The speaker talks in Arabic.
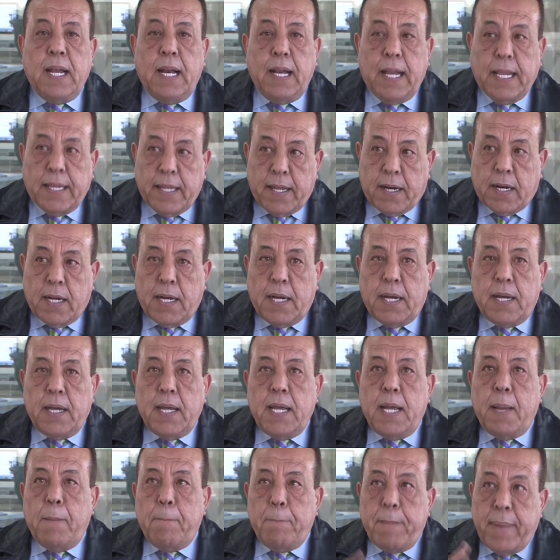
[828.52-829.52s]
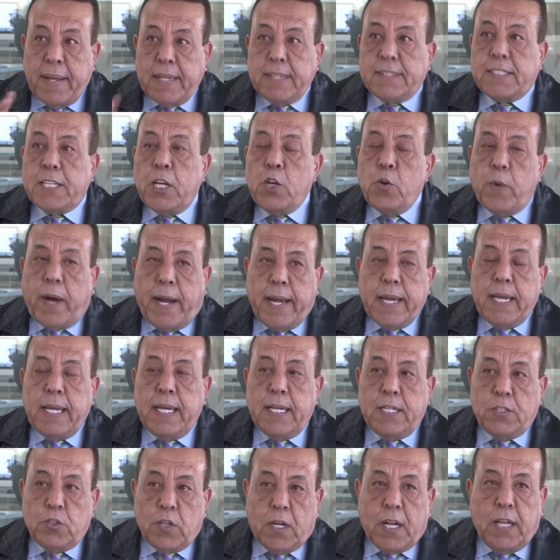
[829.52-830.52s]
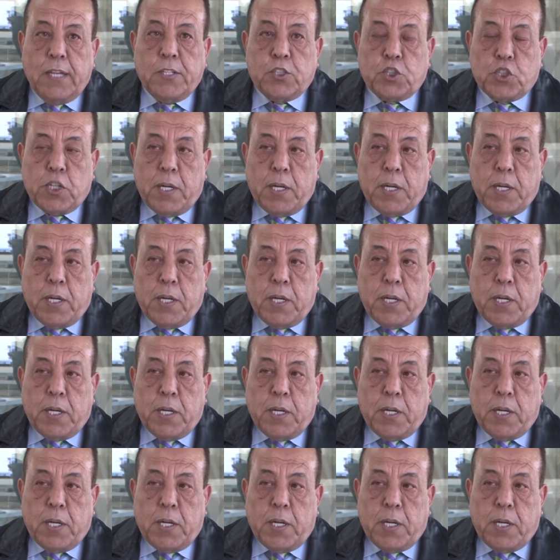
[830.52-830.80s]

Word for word: لنرى من سيعين دونالد